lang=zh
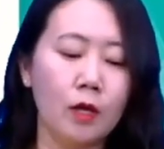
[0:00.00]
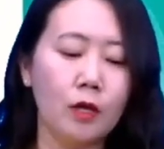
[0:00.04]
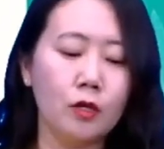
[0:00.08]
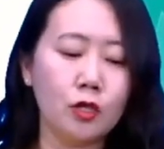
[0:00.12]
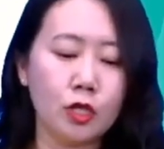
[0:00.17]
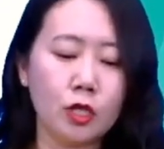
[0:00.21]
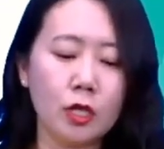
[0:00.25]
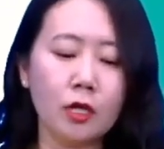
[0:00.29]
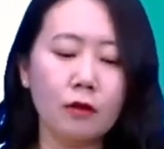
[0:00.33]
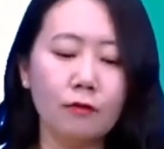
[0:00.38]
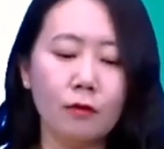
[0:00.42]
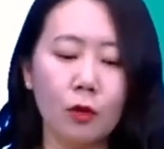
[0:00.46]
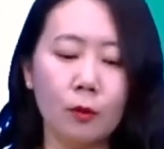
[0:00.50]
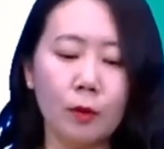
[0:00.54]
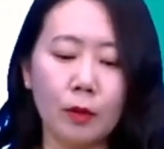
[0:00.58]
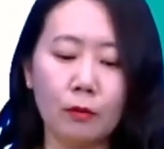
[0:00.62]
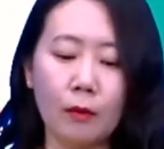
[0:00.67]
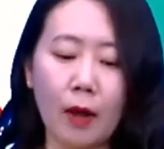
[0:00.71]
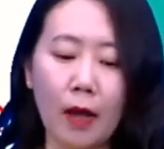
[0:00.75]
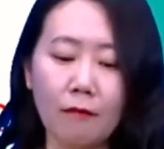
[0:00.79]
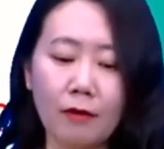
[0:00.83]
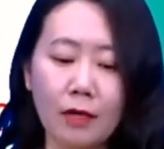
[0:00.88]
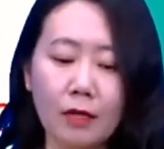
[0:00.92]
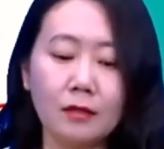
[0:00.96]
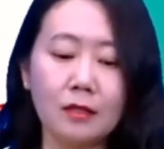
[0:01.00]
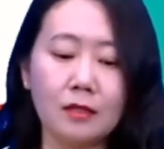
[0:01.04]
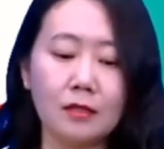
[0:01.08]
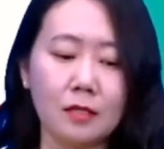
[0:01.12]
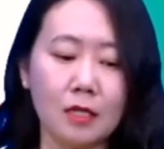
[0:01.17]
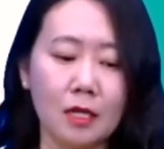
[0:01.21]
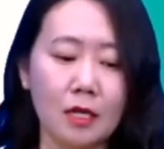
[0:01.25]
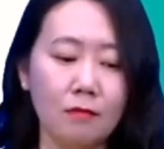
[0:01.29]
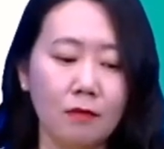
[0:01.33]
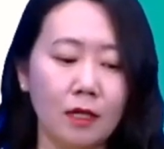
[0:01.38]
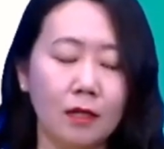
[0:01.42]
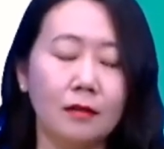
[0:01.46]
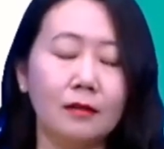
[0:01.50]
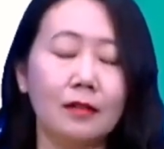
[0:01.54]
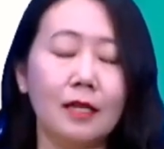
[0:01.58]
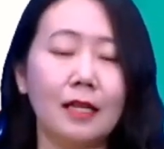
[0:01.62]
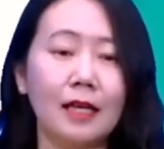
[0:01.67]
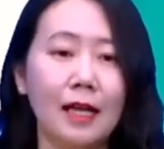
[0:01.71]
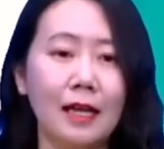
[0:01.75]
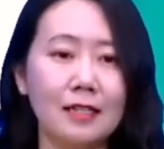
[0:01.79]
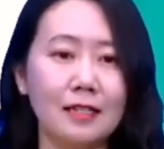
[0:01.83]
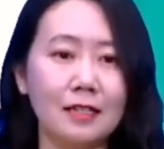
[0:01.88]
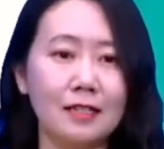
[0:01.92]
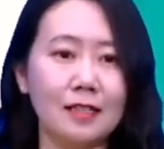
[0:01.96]
She will be arriving this evening. 大
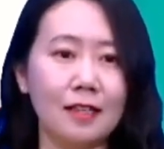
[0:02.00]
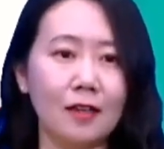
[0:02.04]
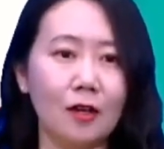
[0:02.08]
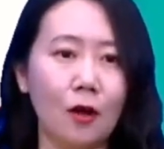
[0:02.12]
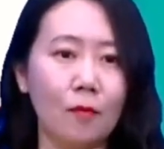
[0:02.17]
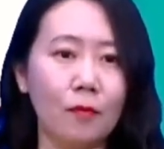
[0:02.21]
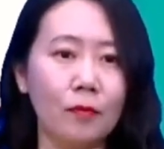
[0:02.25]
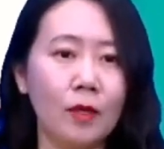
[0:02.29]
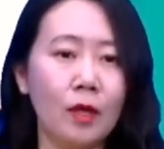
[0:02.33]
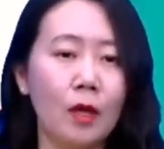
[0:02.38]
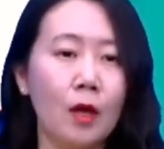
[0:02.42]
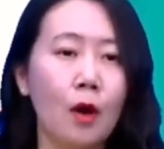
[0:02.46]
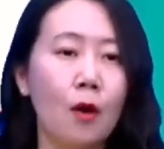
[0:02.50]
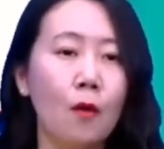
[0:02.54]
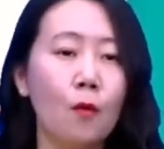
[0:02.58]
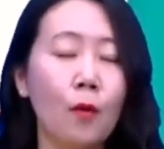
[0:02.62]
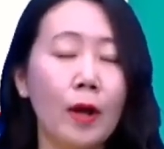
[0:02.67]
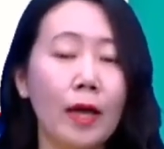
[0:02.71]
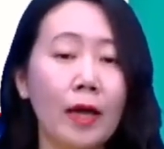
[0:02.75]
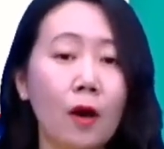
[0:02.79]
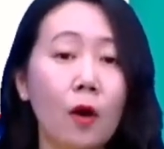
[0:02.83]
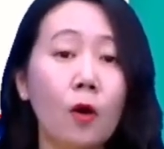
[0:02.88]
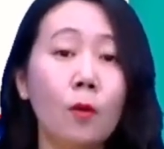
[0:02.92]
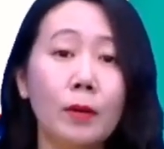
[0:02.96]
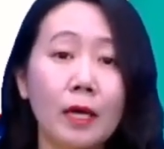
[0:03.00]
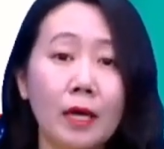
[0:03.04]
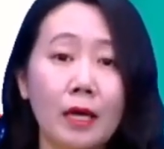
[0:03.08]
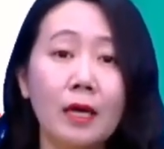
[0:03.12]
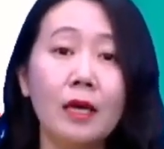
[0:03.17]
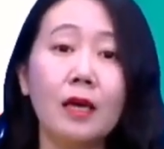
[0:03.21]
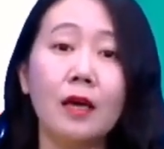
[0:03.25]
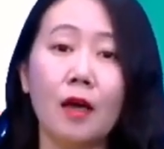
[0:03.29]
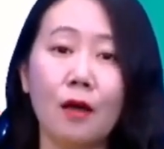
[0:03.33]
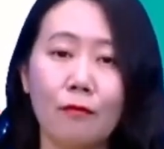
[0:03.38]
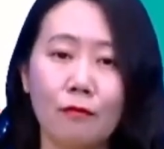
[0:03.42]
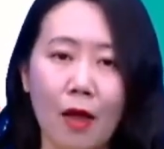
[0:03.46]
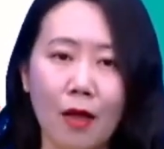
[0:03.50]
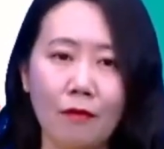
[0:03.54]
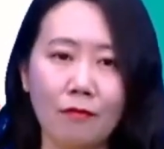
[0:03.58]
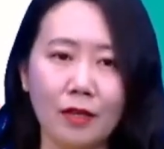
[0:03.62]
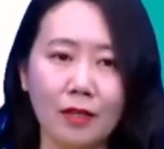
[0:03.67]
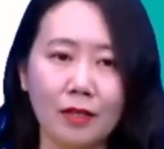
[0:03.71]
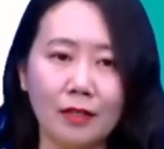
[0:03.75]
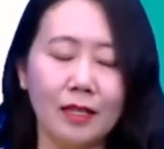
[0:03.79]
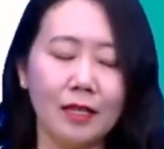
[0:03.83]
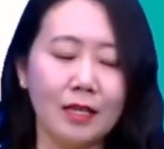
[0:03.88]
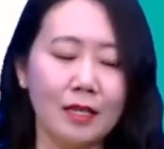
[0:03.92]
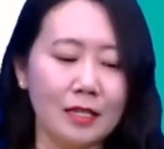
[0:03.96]
家看这个结构，will be
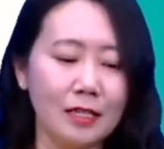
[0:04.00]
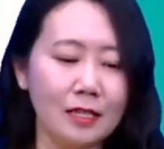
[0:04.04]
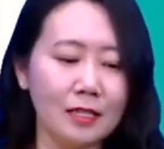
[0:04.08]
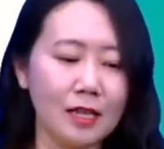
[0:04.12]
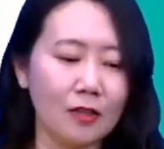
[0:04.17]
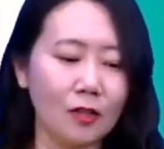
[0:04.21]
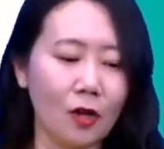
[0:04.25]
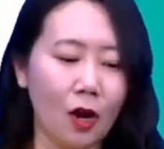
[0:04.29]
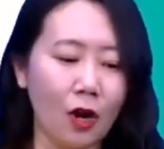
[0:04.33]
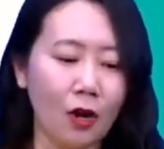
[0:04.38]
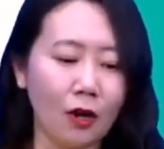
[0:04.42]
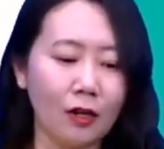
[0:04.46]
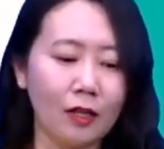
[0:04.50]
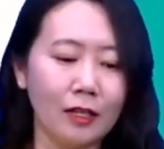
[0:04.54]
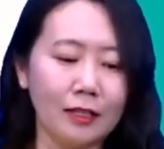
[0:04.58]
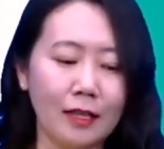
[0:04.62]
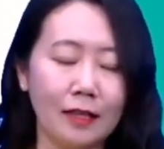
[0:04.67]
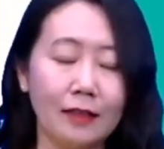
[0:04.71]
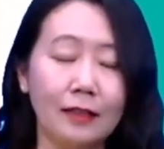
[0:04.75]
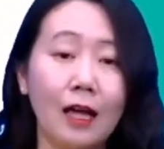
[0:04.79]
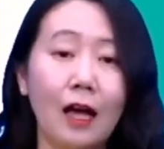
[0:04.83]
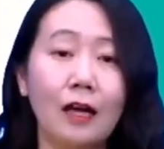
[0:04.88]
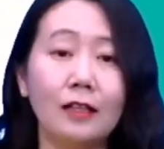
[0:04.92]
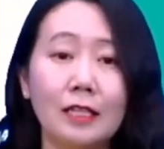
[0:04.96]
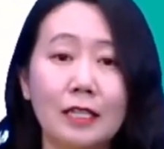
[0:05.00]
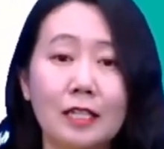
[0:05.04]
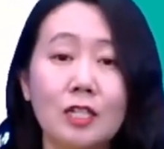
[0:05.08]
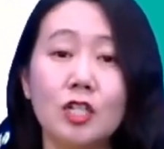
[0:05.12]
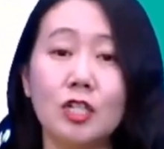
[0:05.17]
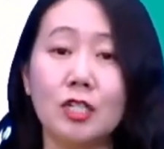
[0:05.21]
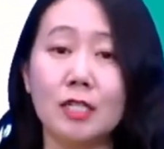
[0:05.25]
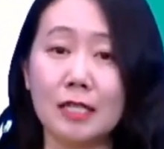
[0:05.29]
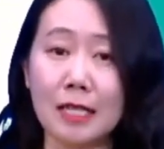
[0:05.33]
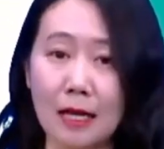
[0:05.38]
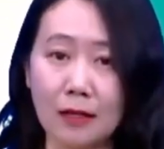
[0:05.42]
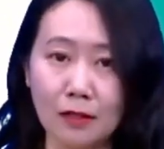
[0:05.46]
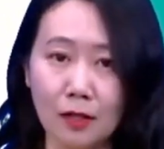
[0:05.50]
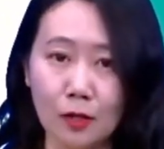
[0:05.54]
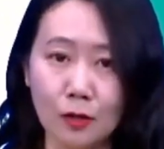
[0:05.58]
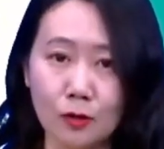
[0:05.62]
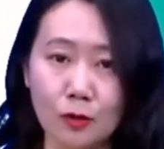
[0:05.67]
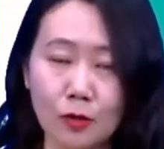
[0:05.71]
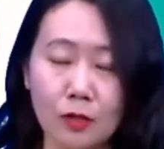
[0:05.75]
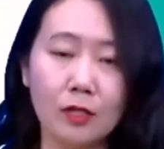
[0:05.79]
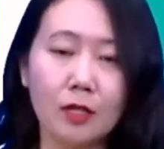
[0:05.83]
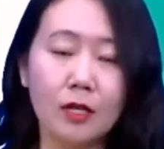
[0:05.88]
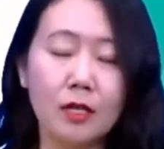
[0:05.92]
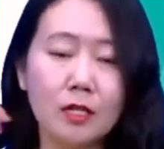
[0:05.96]
arriving，一个箭头引到第十三课
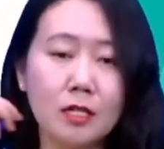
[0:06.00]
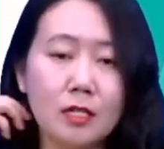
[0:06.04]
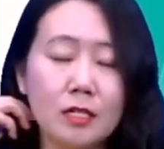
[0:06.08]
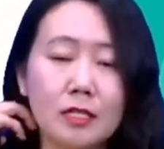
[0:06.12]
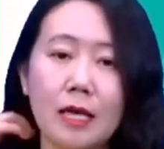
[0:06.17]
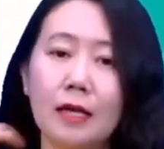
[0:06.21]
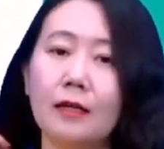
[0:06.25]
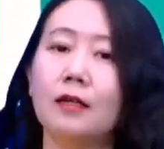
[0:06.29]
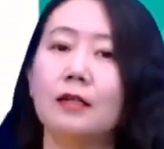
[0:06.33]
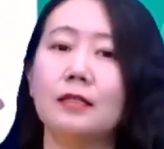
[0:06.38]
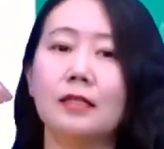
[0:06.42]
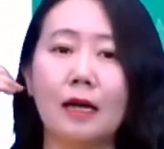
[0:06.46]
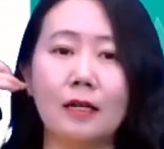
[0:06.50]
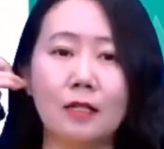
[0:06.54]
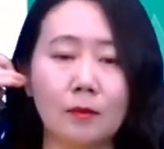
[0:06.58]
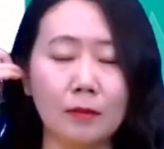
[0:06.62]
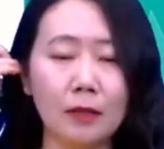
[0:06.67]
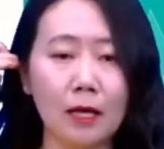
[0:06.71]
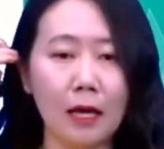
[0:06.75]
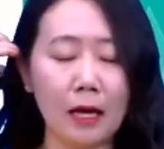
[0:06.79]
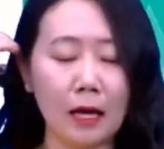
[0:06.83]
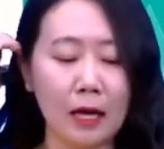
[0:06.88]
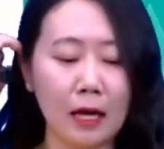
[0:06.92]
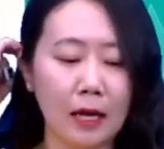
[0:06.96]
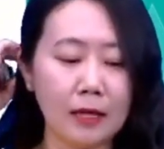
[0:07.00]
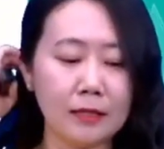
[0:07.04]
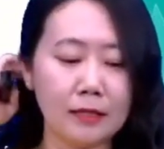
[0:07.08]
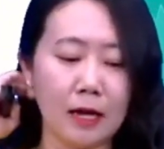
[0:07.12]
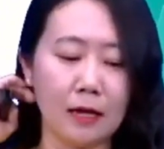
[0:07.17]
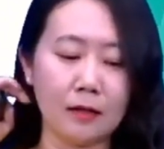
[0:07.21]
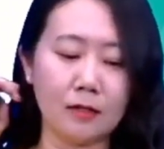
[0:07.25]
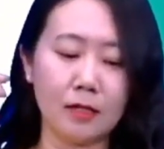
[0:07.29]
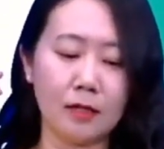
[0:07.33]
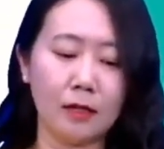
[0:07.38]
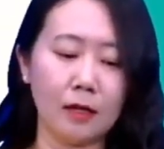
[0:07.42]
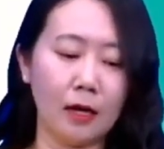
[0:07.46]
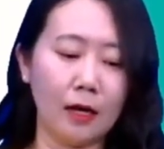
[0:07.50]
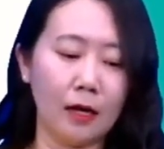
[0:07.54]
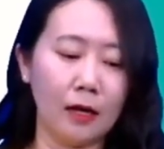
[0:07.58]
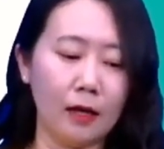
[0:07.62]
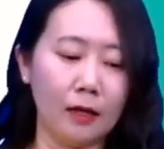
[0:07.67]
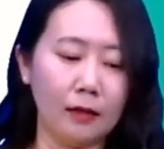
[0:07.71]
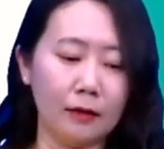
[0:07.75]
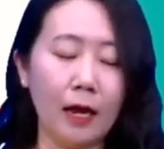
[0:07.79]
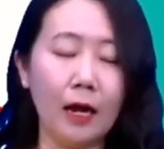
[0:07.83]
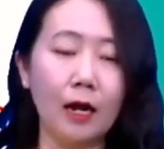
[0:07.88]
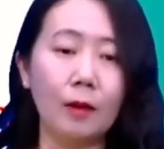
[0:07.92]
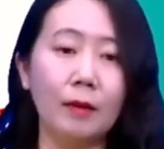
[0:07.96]
去。十三课讲什么呢？哎，讲这个
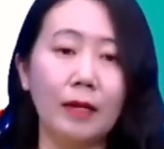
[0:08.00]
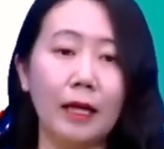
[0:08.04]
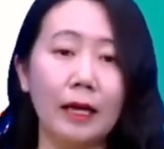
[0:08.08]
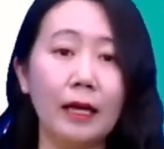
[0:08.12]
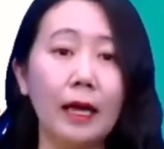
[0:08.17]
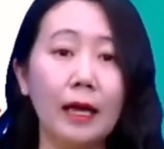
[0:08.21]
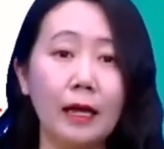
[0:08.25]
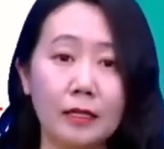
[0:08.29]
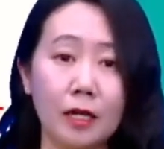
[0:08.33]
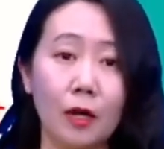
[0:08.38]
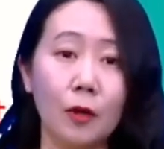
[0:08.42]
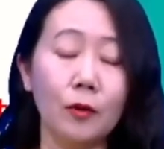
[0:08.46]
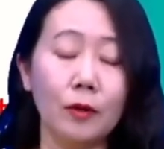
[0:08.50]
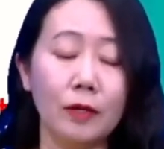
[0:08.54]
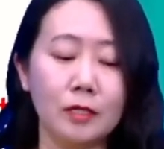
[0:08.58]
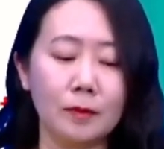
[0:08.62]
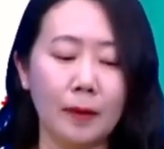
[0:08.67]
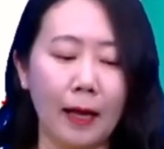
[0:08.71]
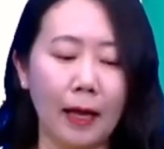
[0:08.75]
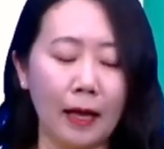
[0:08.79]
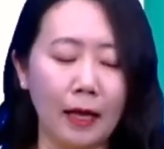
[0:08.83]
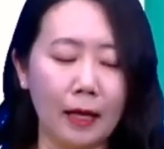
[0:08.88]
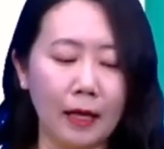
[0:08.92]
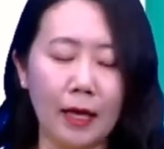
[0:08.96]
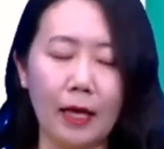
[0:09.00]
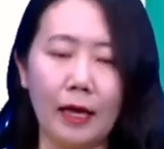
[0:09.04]
男孩们来开演唱会是吧？